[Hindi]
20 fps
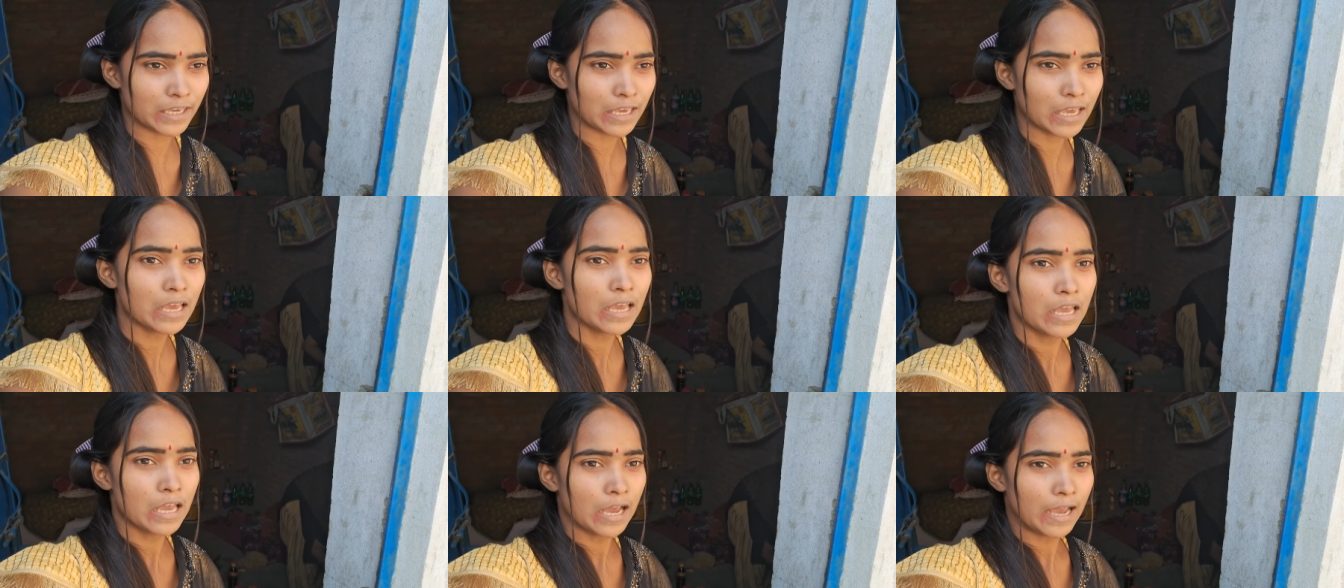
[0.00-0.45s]
के
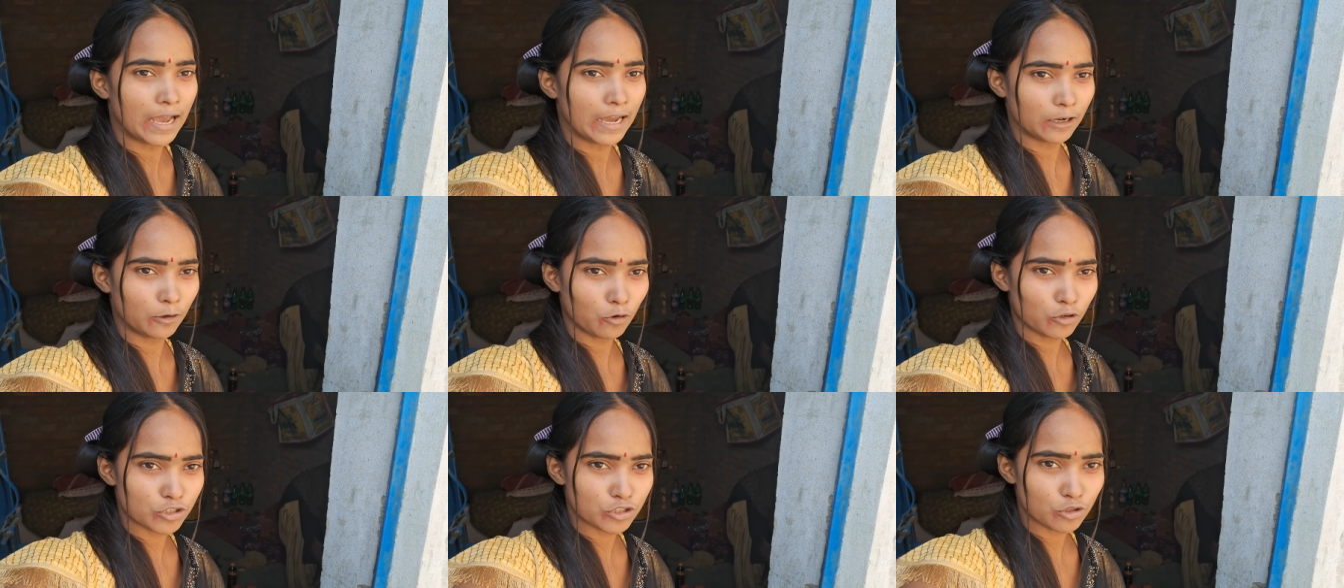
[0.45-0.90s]

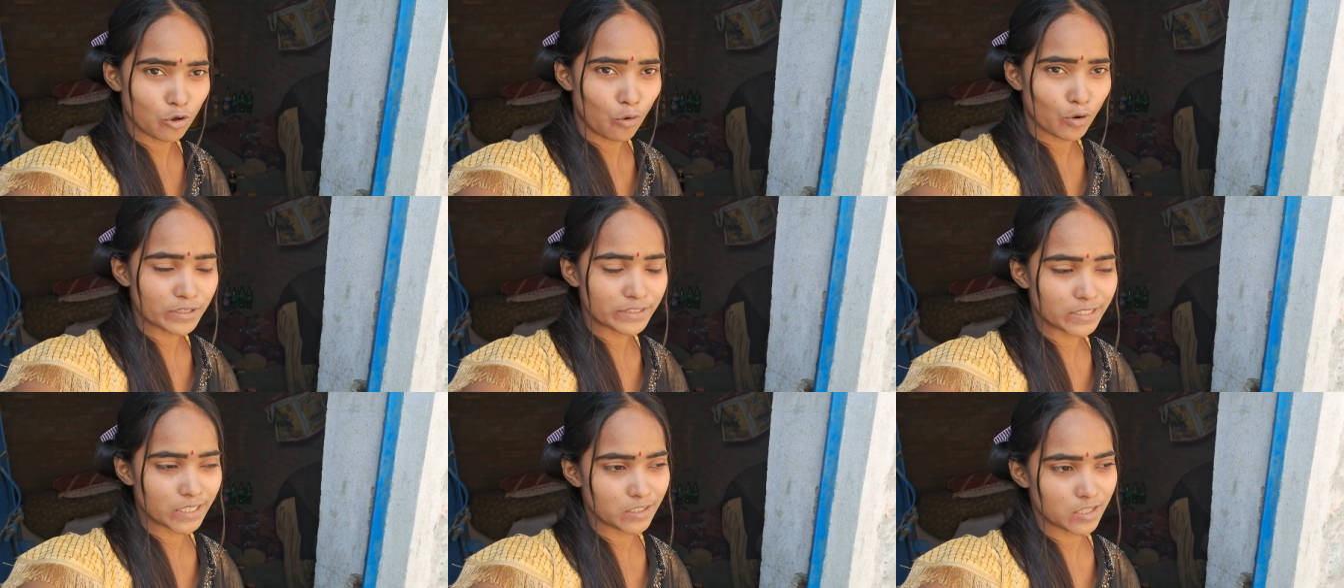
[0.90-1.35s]
कुछ
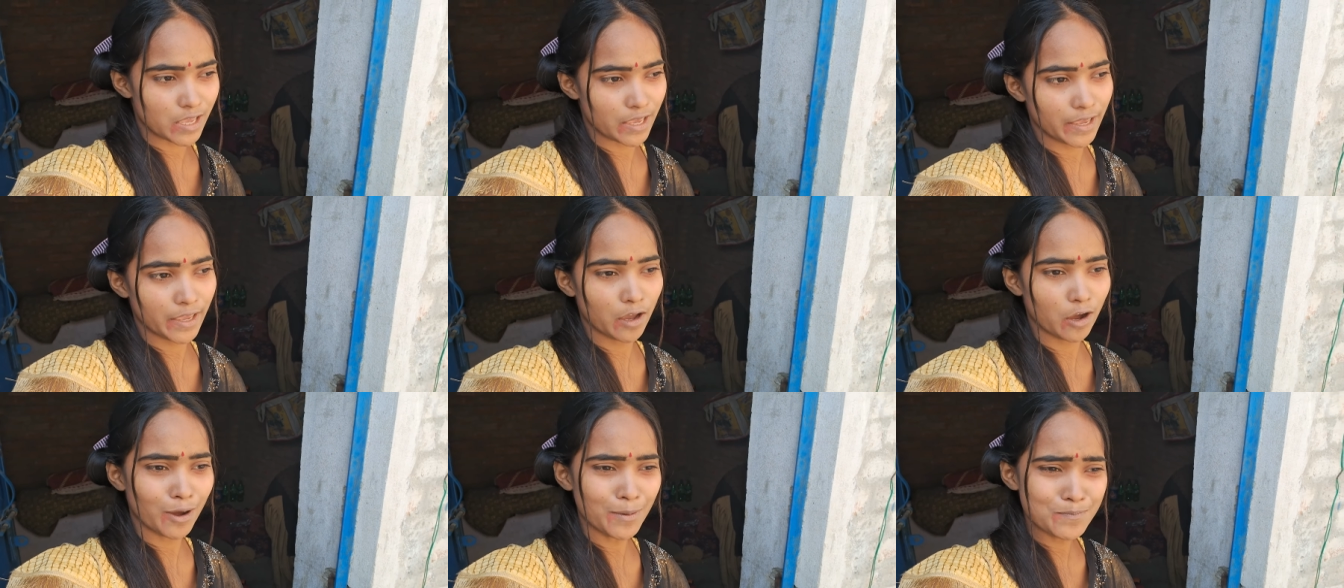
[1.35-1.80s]
दोस्त
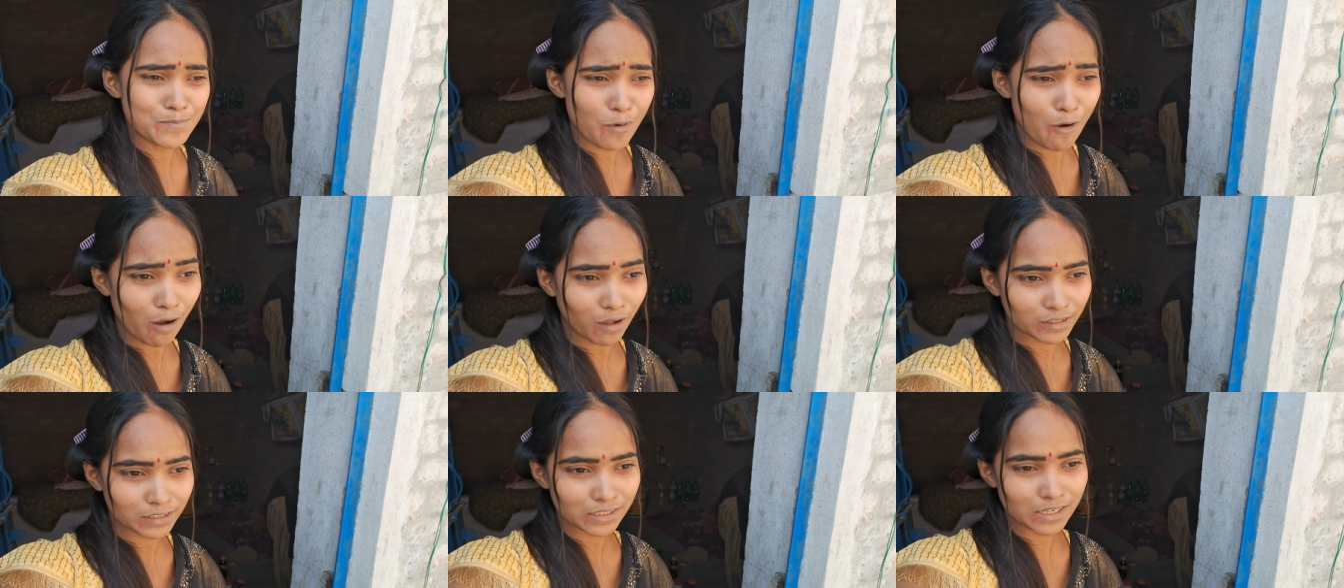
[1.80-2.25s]
थे और
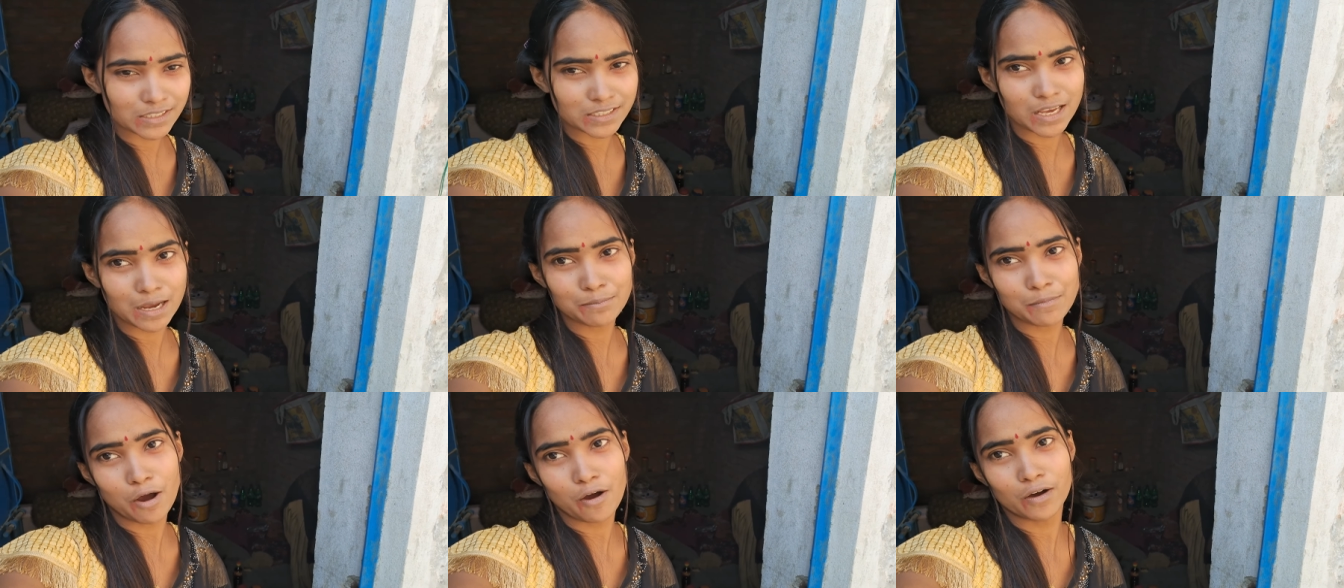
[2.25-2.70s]
बहुत ही
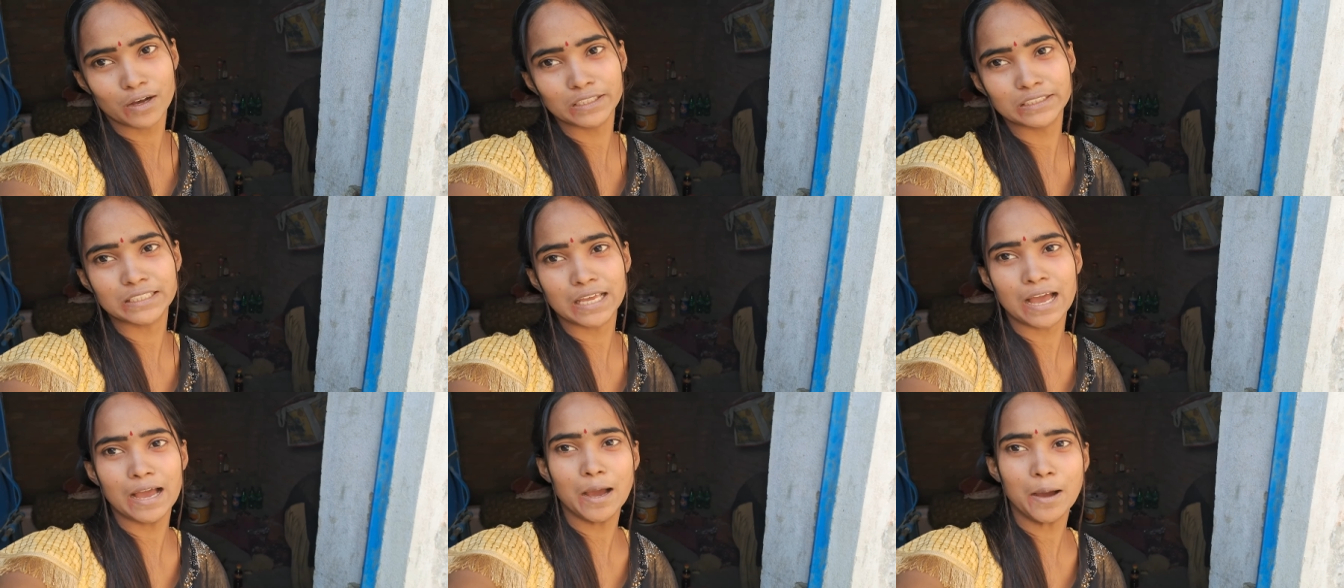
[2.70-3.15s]
अच्छा
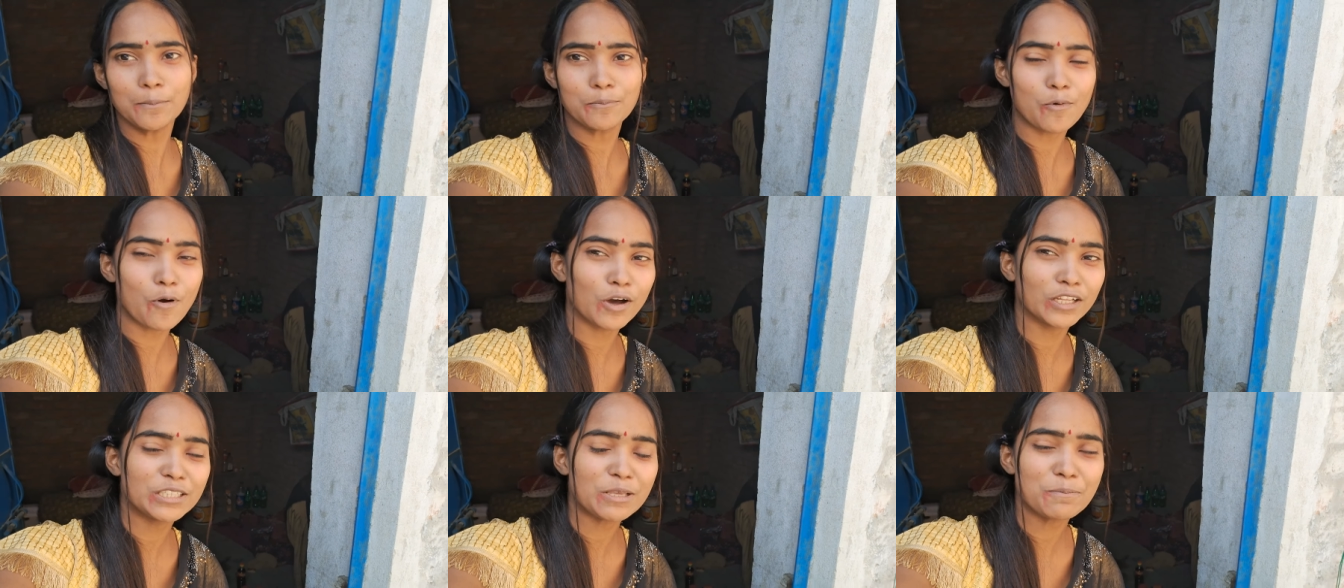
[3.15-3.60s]
माहौल था
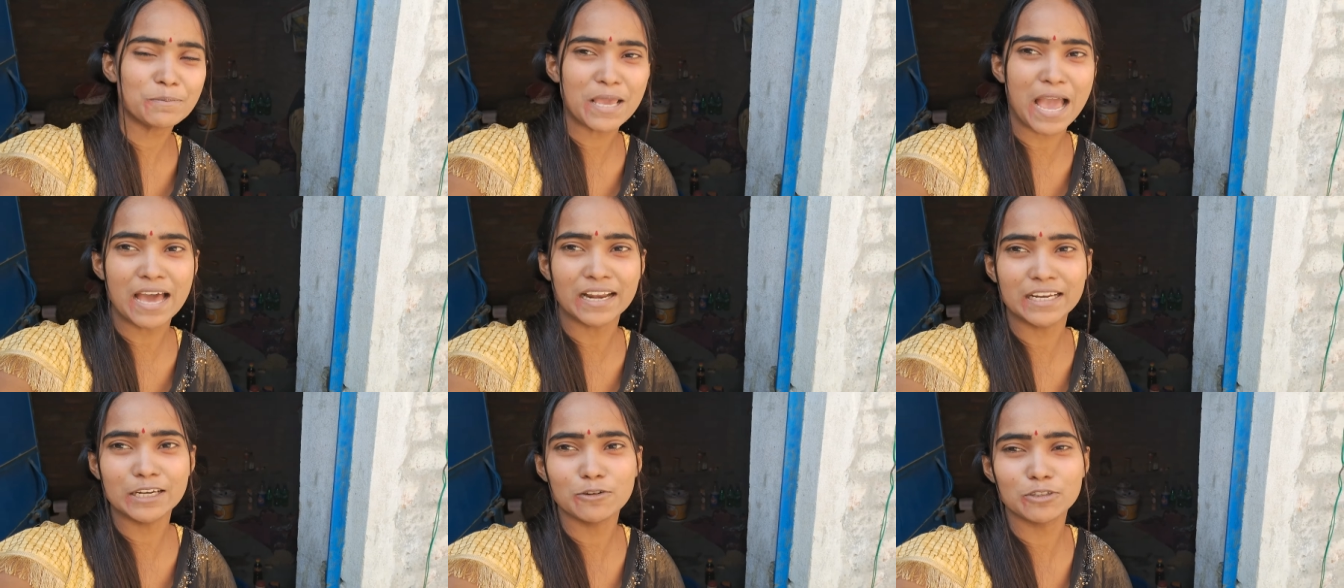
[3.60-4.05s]
बहुत ही
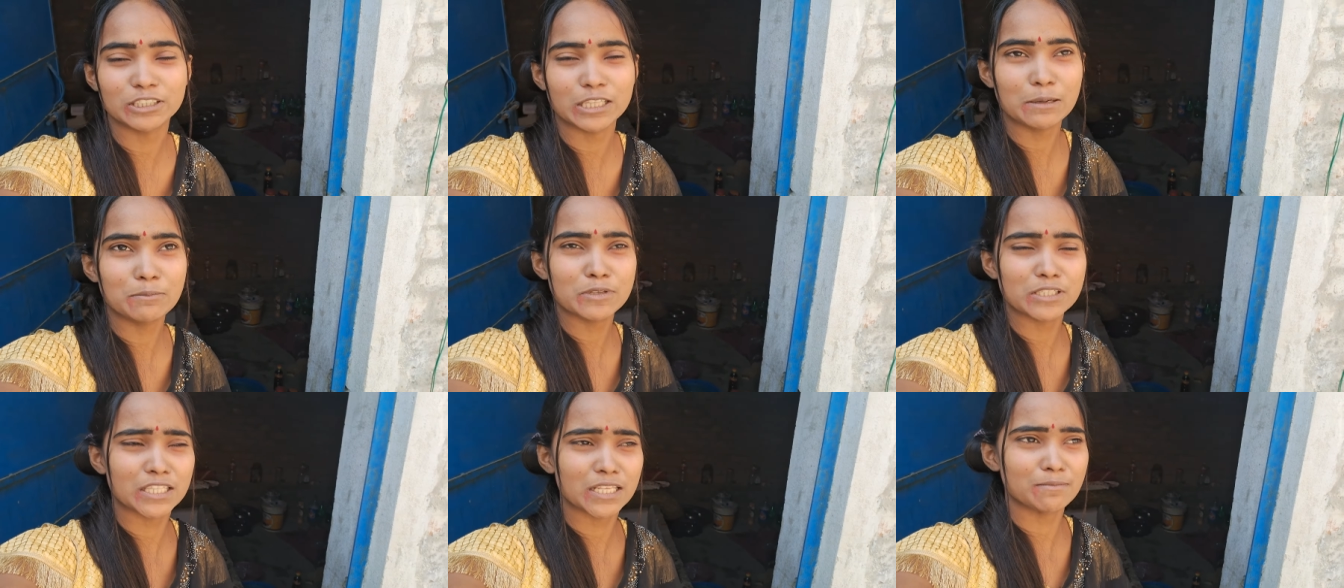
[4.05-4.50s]
प्यारे लोग
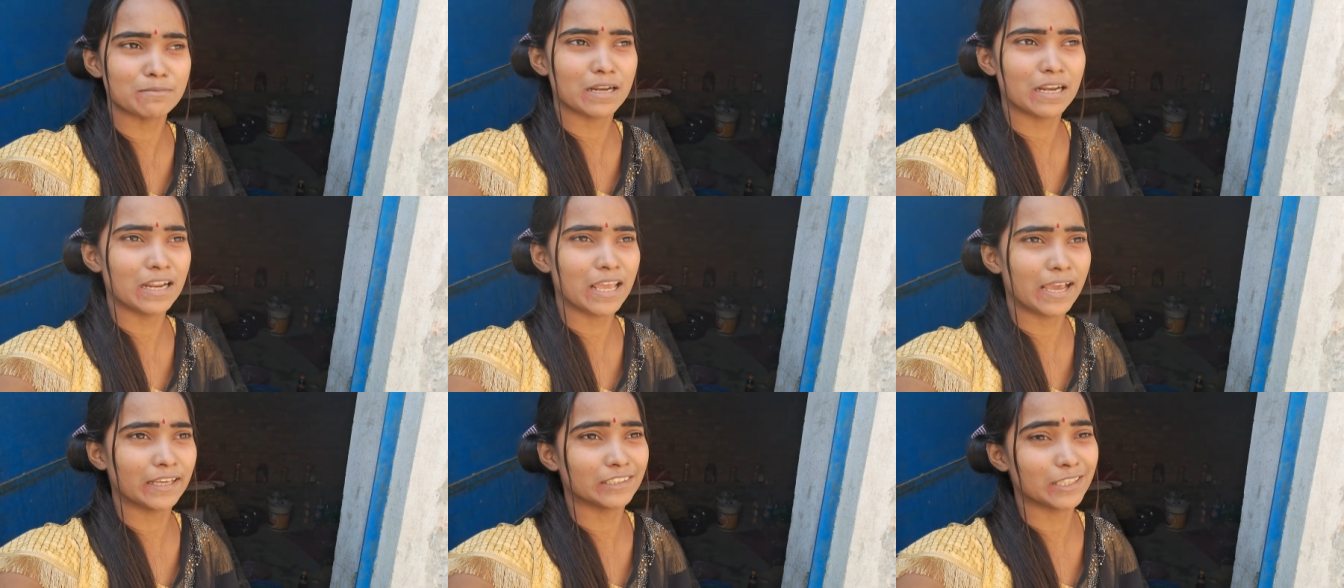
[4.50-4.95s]
थे मुझसे
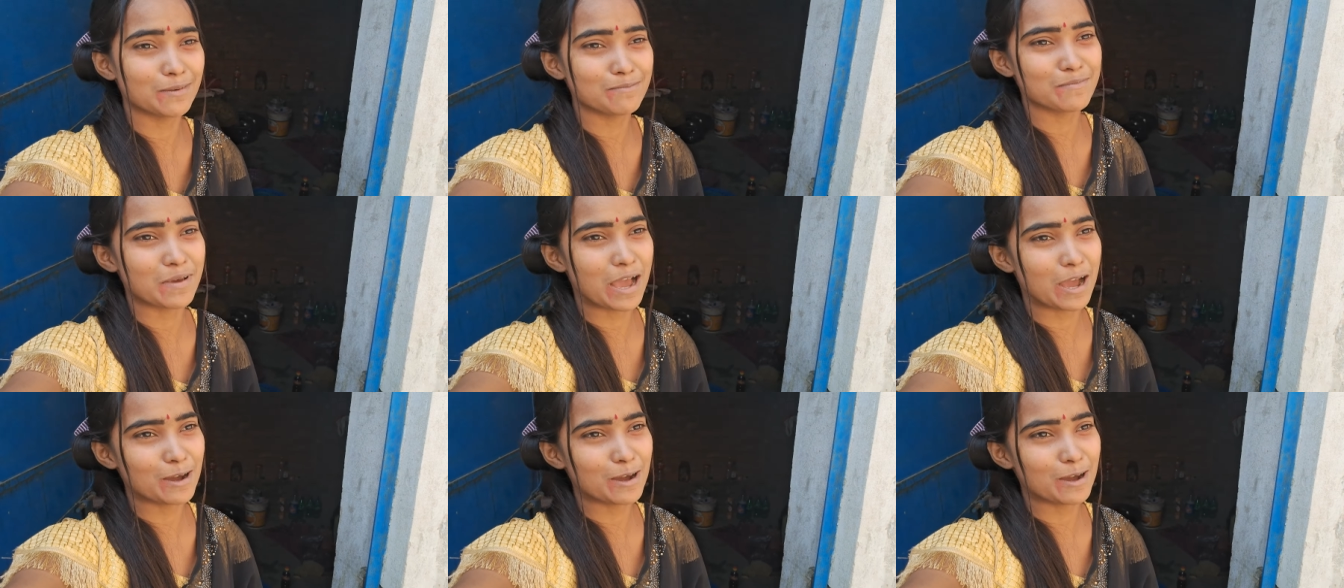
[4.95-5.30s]
मिलने आए थे